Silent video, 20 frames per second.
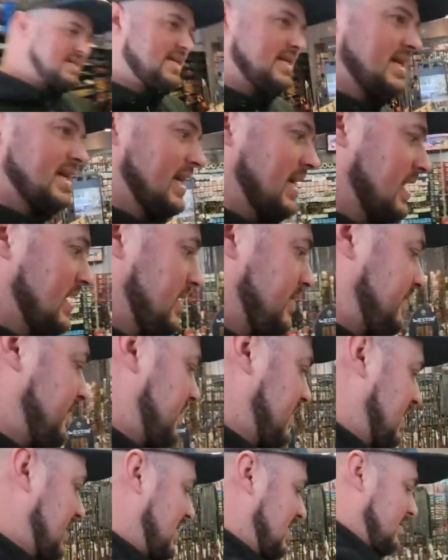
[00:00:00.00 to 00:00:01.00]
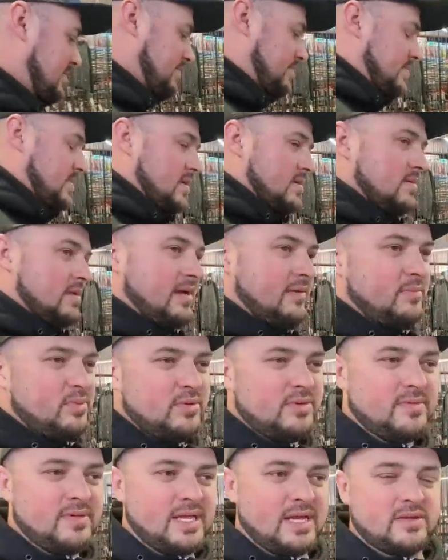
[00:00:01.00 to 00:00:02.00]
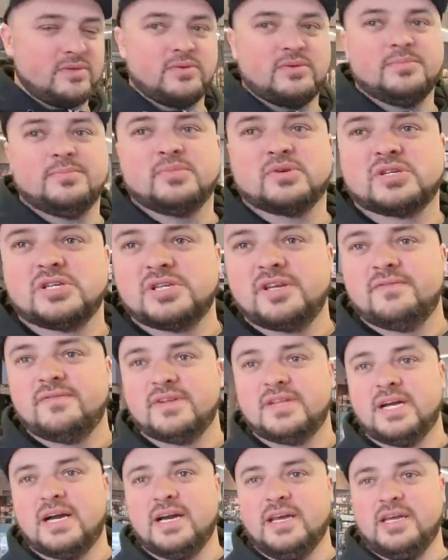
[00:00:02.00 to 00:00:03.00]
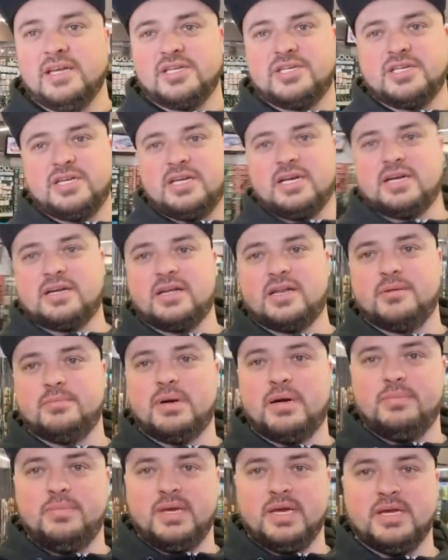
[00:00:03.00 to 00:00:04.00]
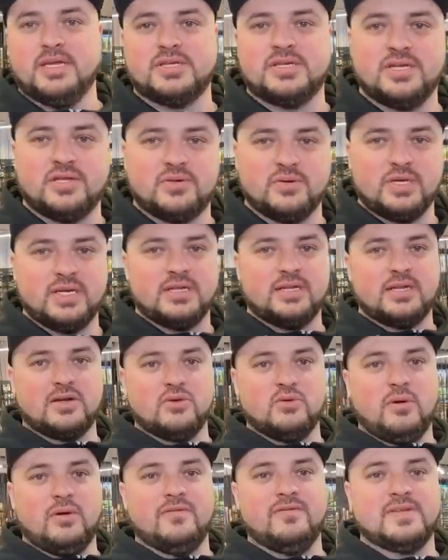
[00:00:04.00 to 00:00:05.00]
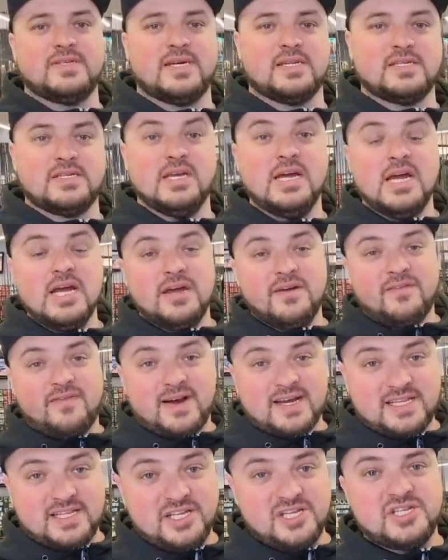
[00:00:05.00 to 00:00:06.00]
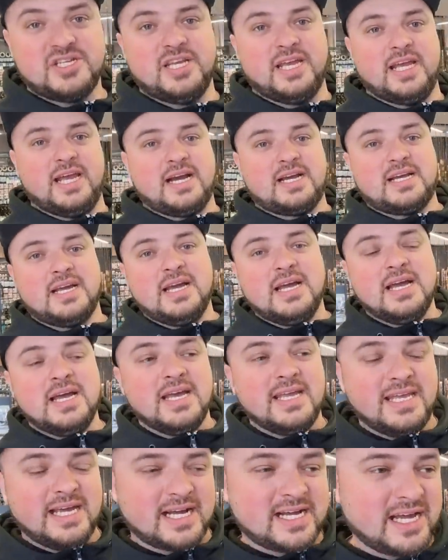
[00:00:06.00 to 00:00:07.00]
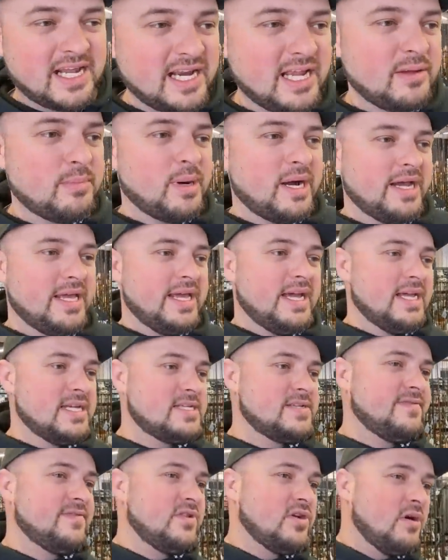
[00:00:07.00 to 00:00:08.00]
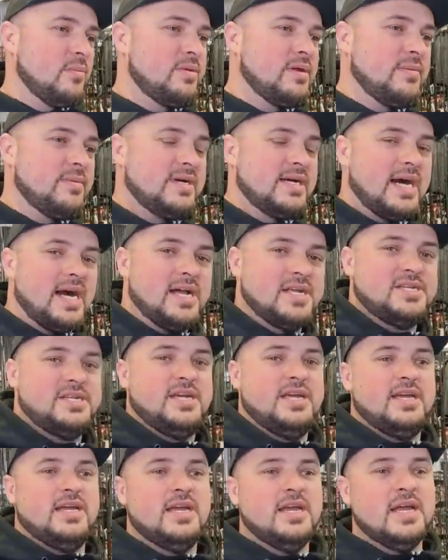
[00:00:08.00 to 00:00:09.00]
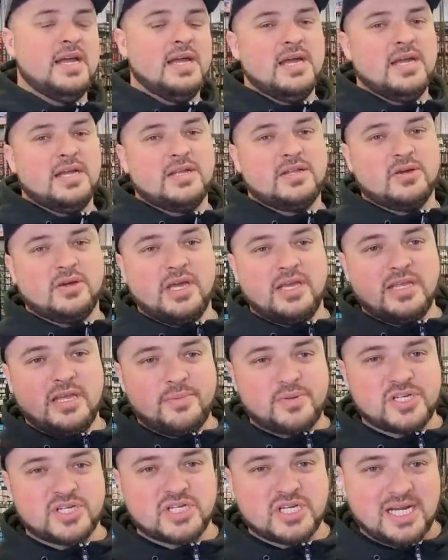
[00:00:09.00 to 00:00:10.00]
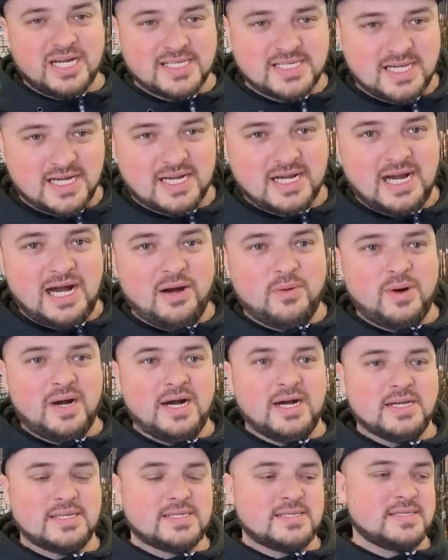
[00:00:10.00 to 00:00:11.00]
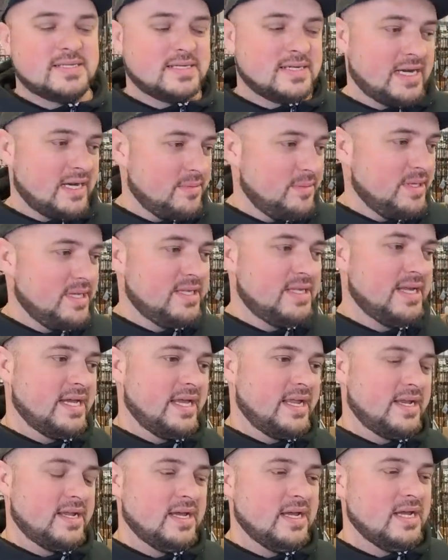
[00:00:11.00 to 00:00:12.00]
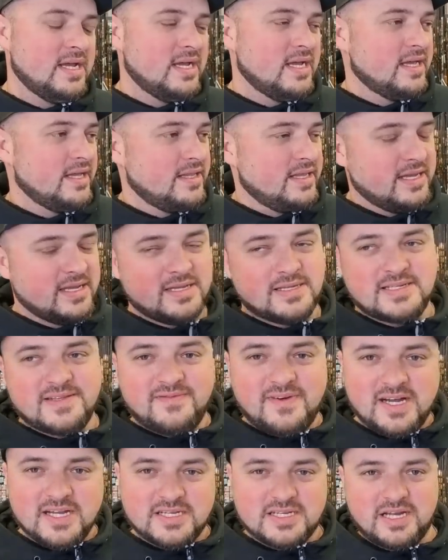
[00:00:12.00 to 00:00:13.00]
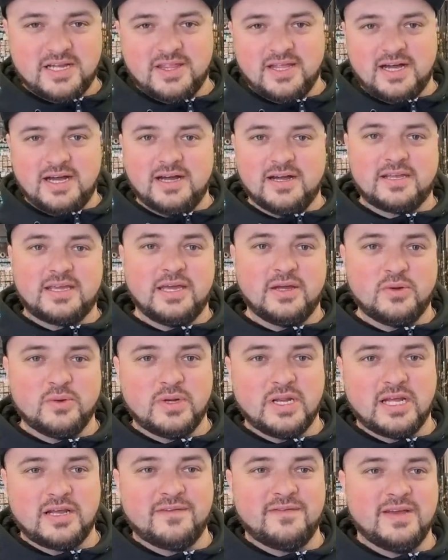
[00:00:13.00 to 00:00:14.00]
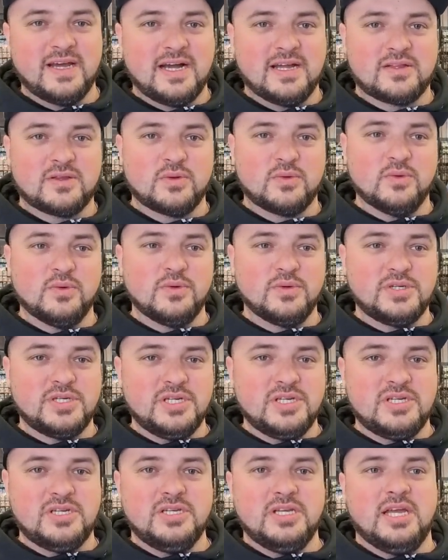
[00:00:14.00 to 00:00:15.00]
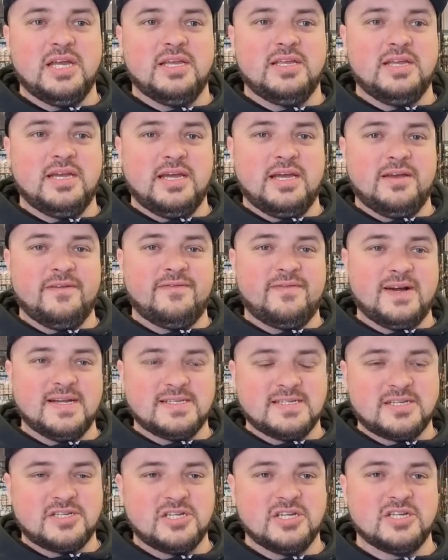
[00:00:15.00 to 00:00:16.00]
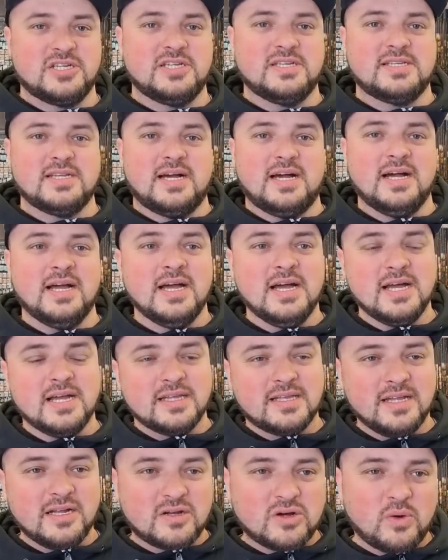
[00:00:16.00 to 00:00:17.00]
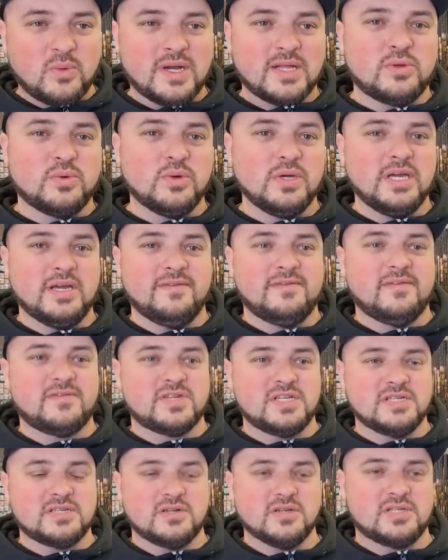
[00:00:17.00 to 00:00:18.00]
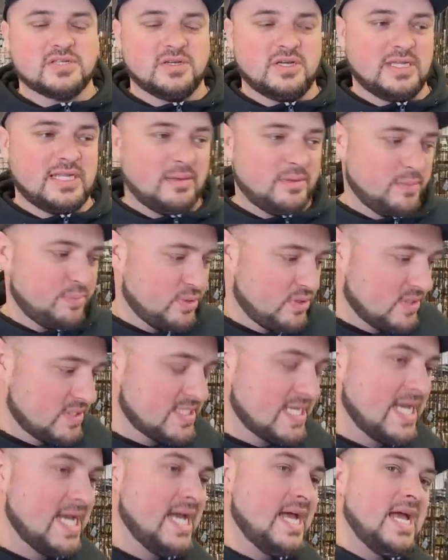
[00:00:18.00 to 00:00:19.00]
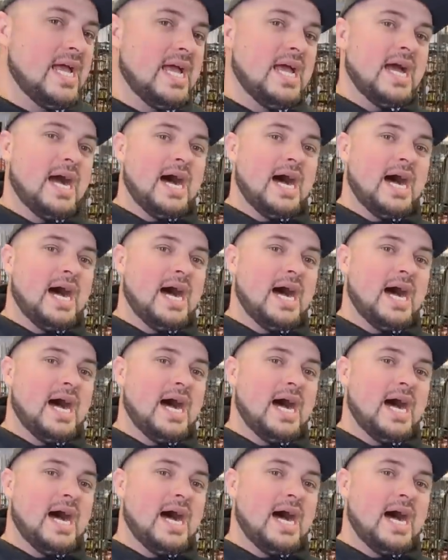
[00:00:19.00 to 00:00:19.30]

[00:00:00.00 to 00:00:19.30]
E, ale nie, bo niektórym może się wydaje, że jak ryba bierze, to jedna guma wystarczy. Faktycznie. Ale tak czasem jak, jest. Jak ryba Oczywiście. jest w dobrym gazie, to jej nie przeszkadza hałas, harmider, nie zważa na kierunek wiatru, ciśnienie, fazy księżyca, tylko ładuje we wszystko, Dobrze, co idzie ale przy sandaczach,